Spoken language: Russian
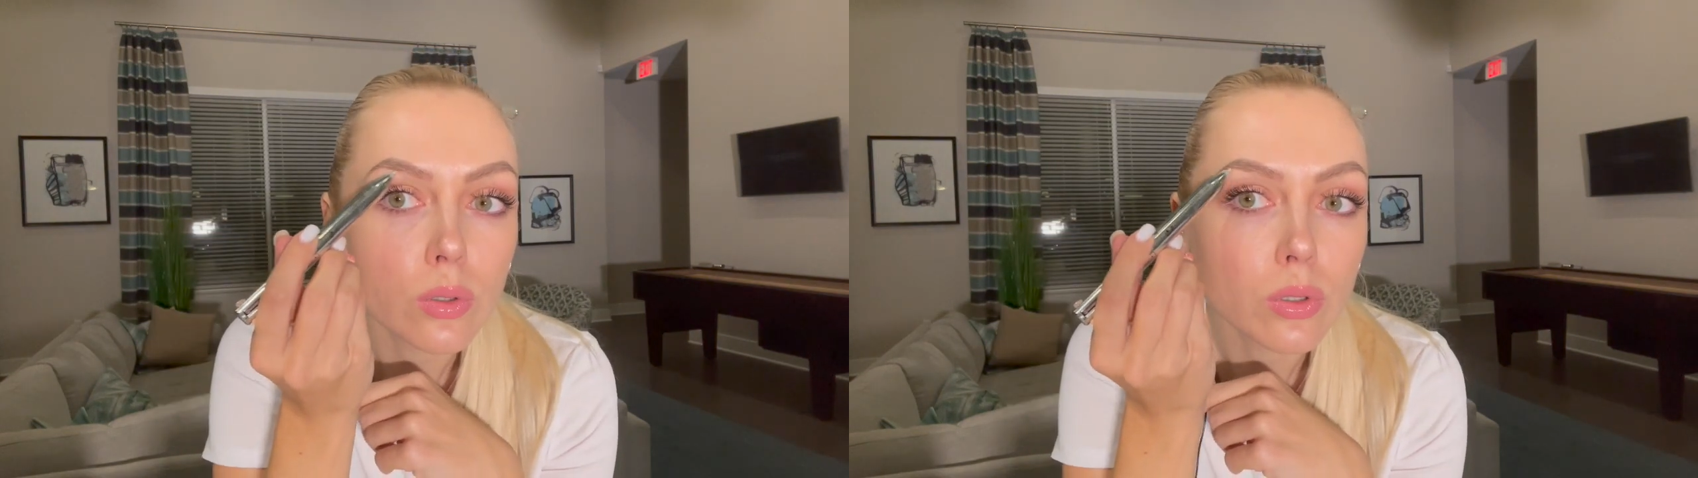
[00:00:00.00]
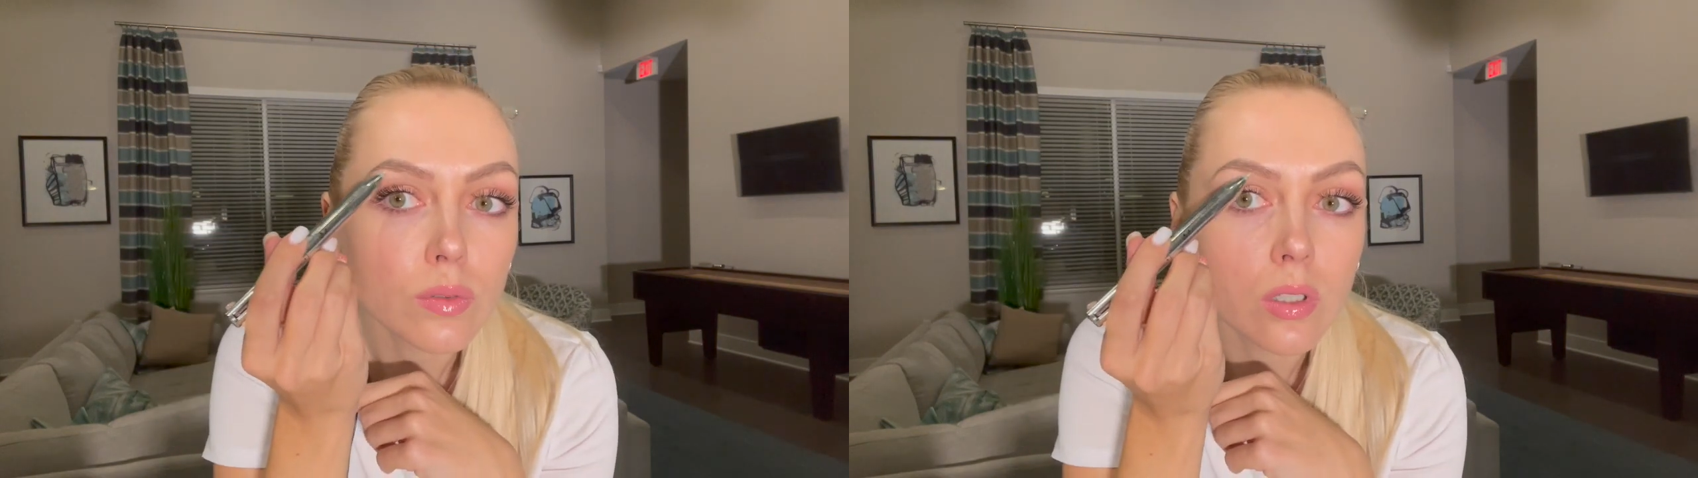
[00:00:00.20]

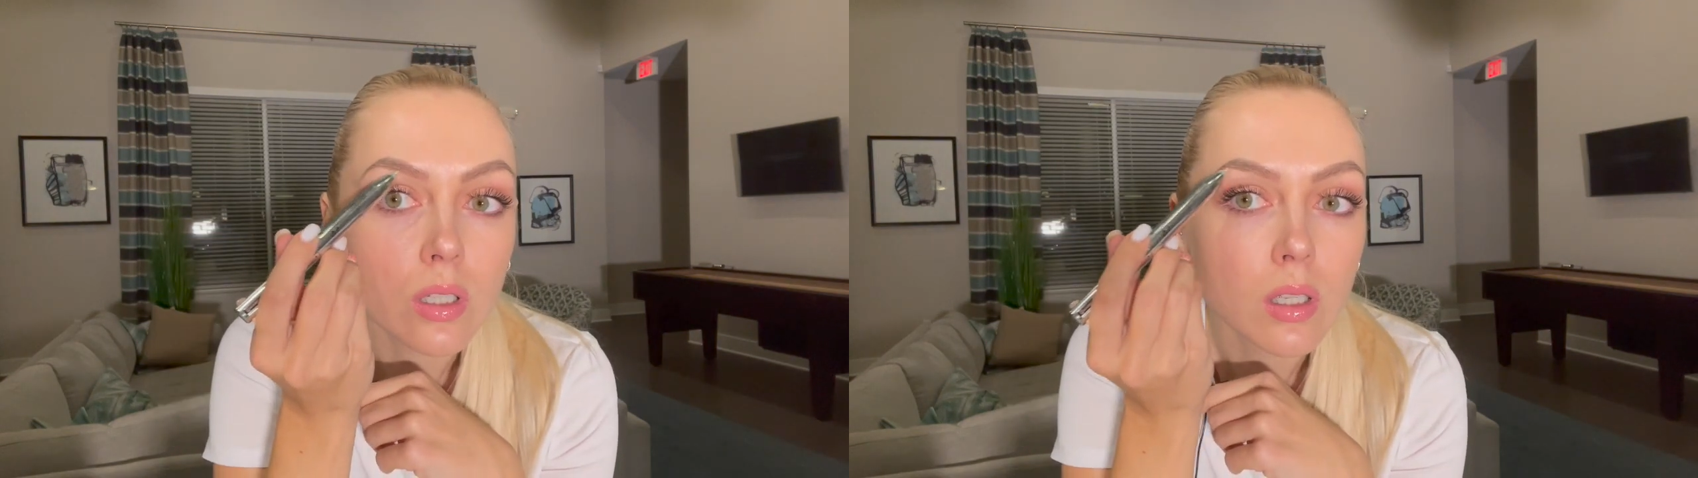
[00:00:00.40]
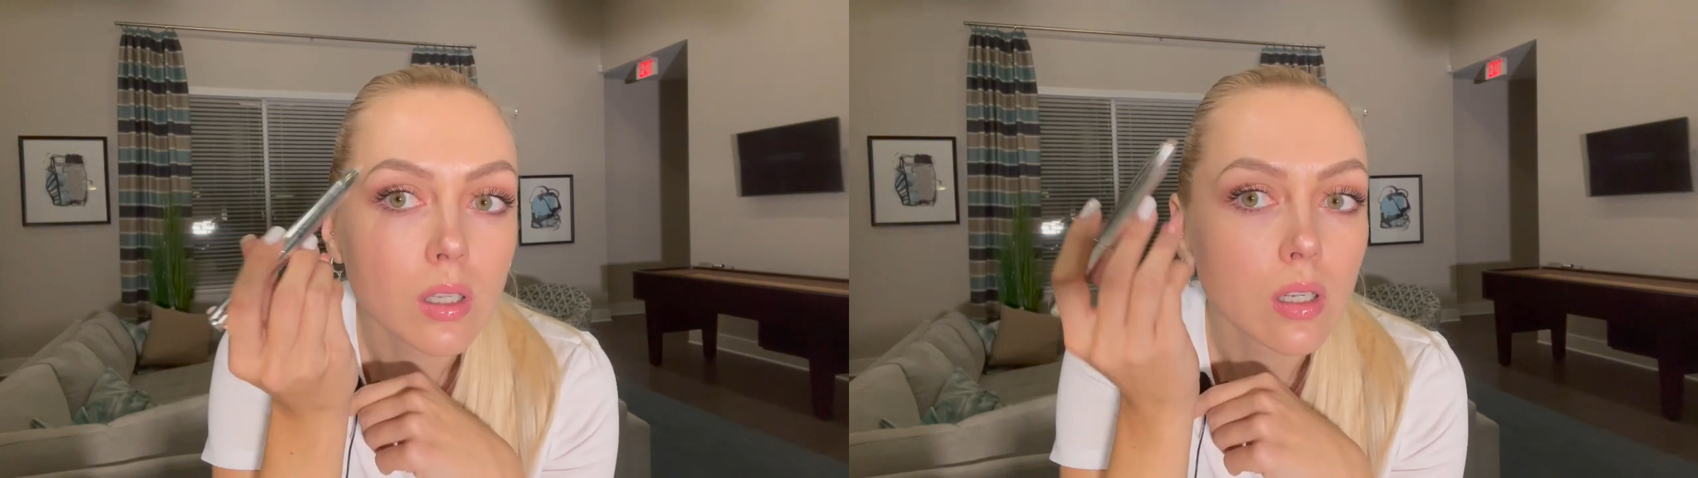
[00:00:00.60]
что вы
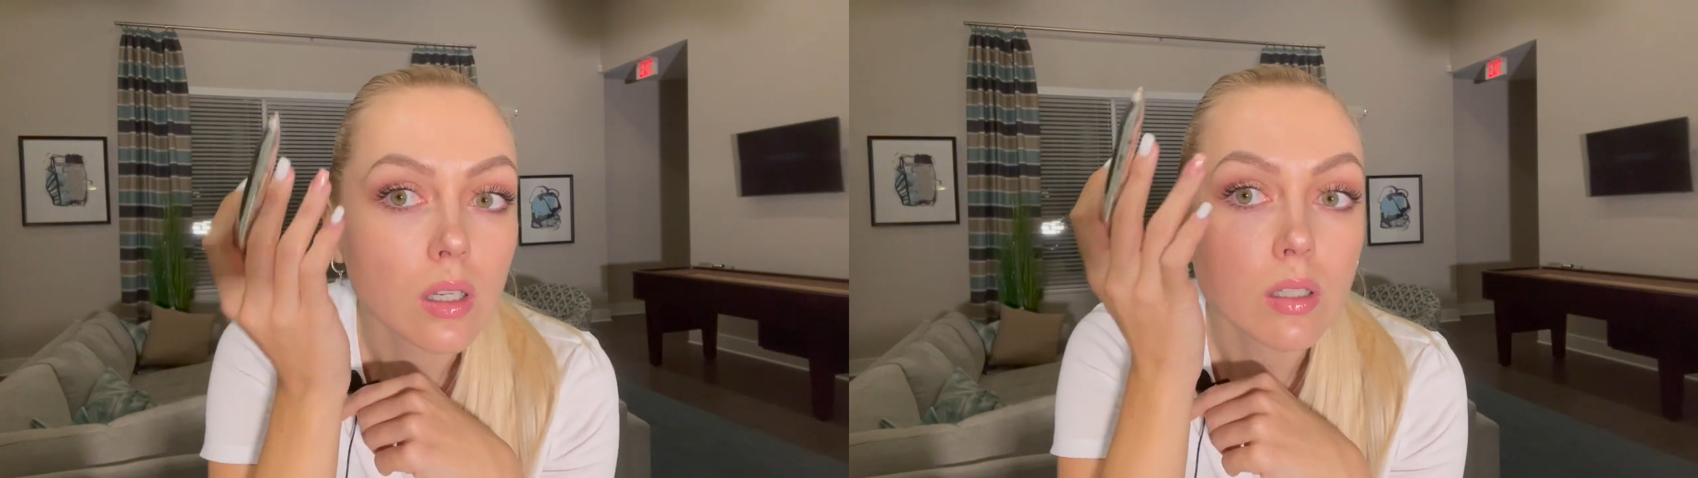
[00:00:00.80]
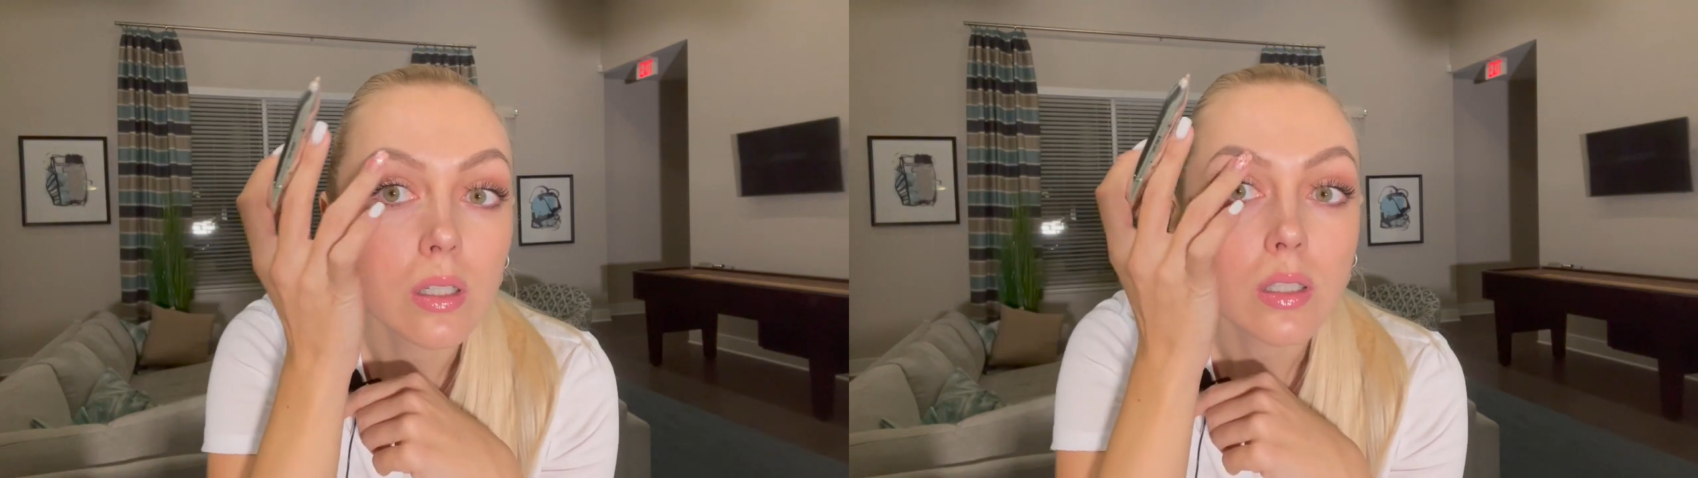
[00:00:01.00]

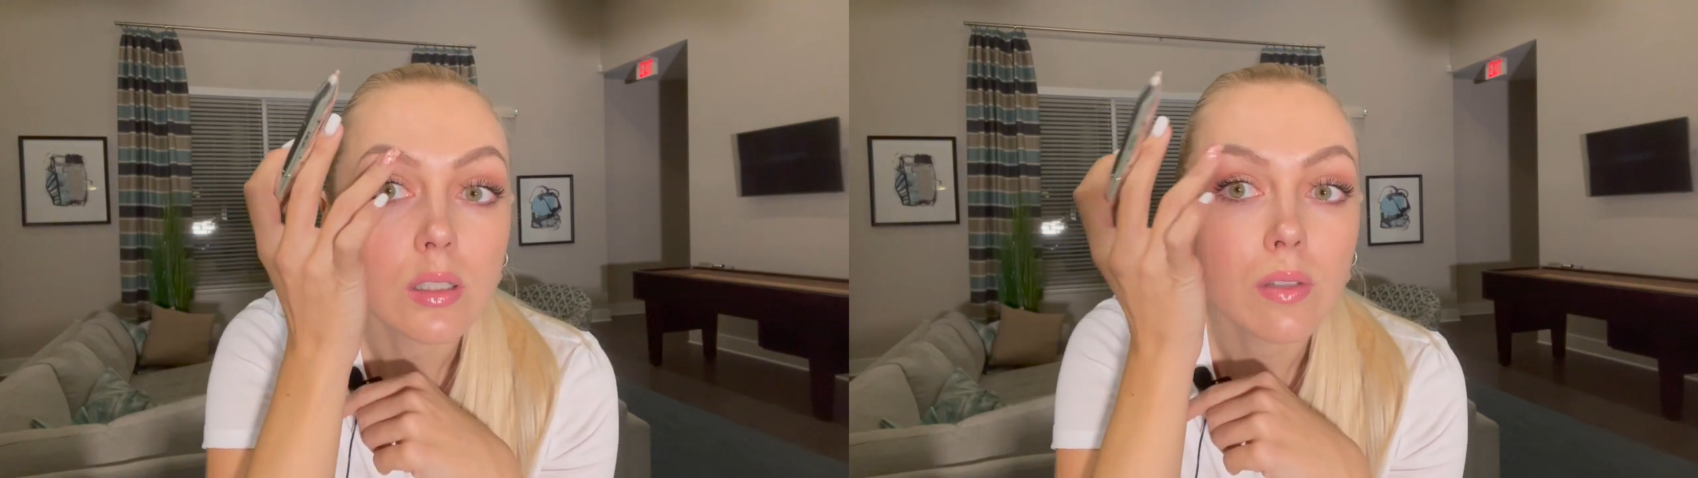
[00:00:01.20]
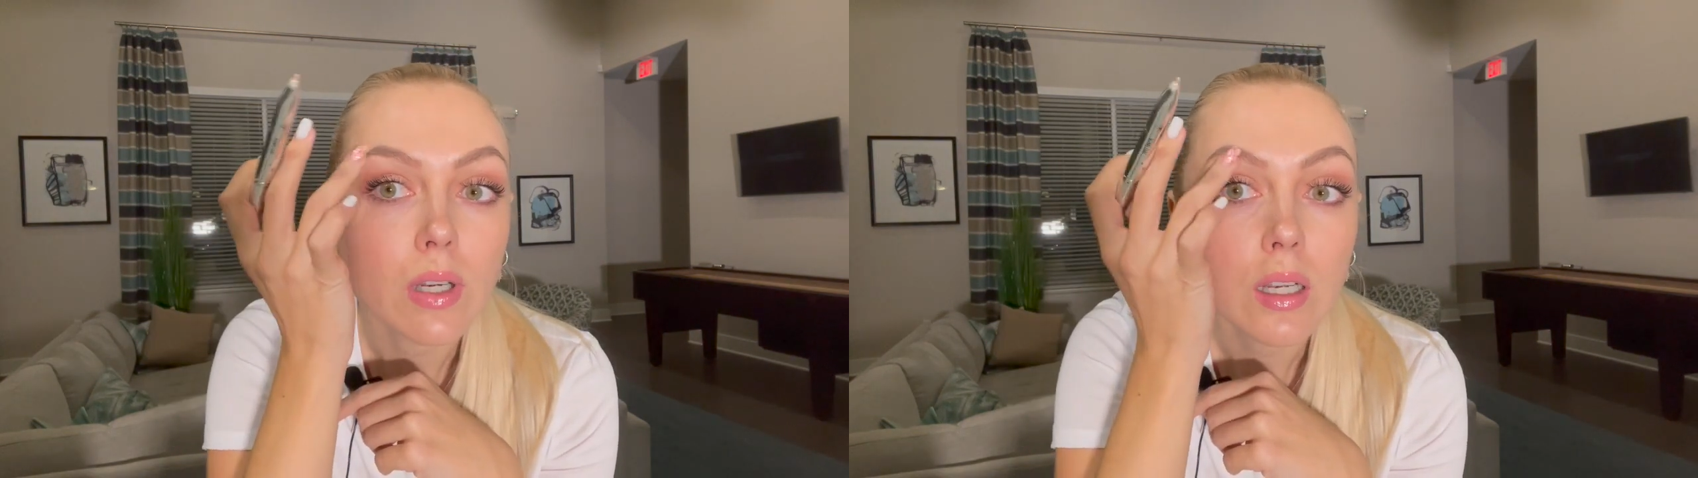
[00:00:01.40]

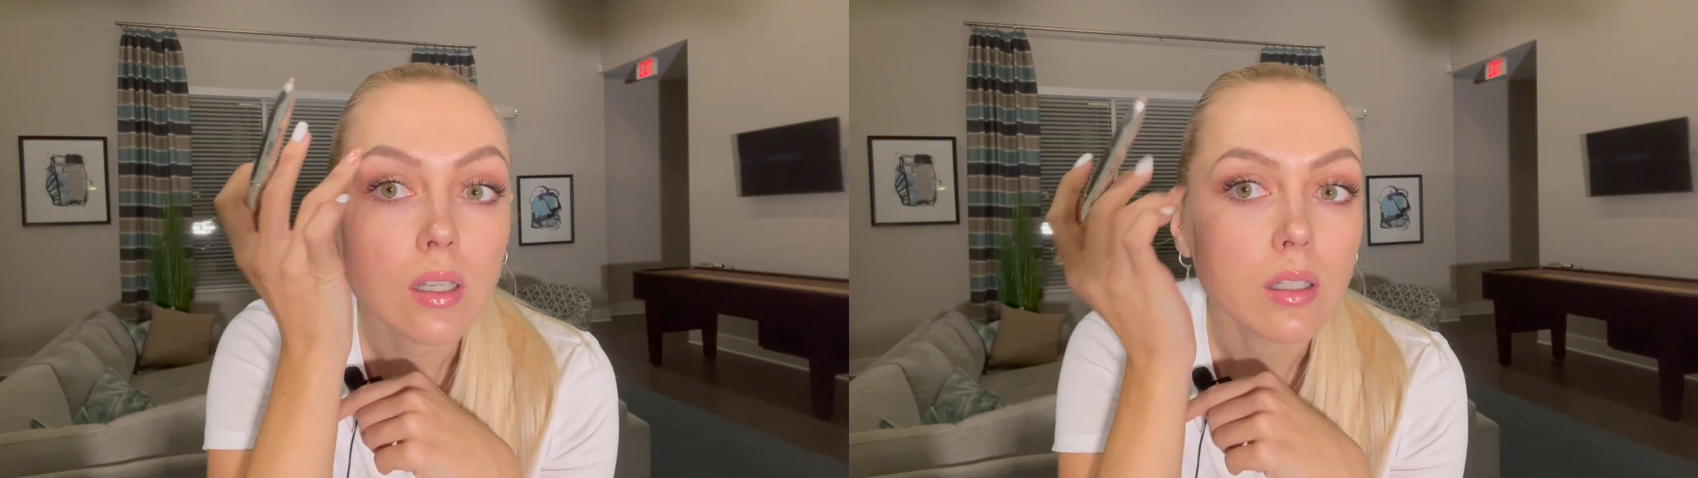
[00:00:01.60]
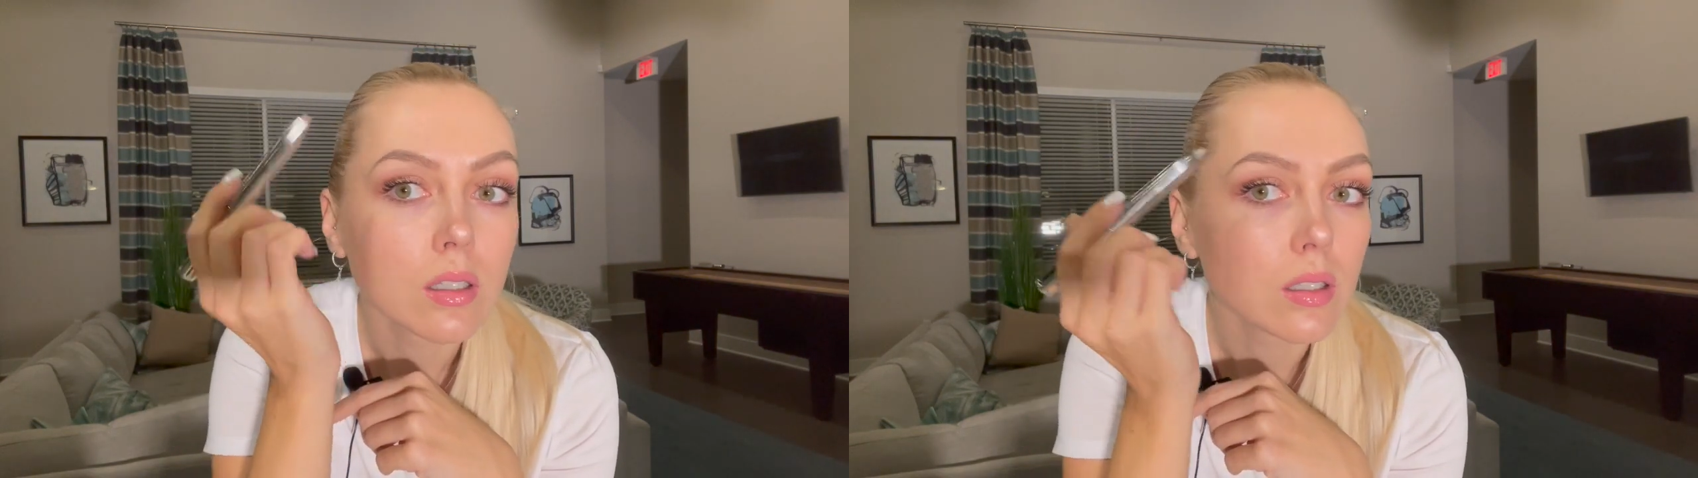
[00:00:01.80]
нарисовали,